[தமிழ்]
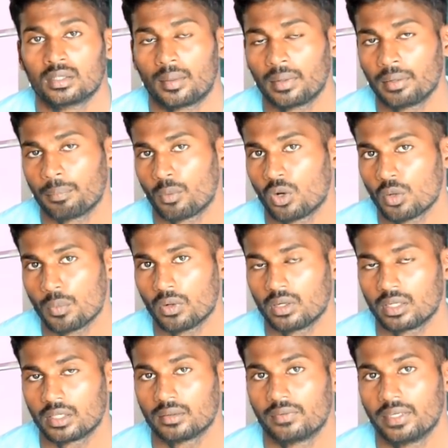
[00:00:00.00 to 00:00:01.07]
அப்படியே போக
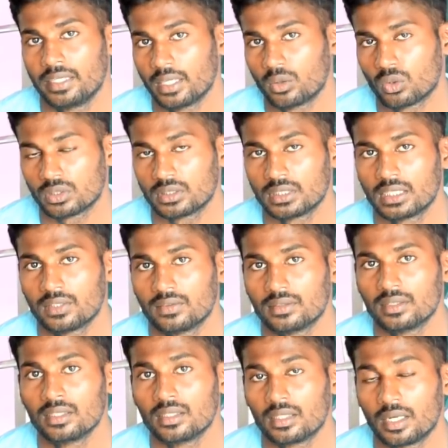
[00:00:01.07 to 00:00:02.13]
போக வெயிட்டை குறைச்சிக்கிட்டே
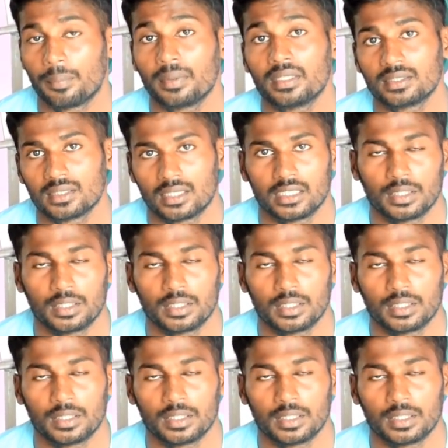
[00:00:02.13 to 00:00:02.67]
வந்து ரெப்பிட்டிஷன்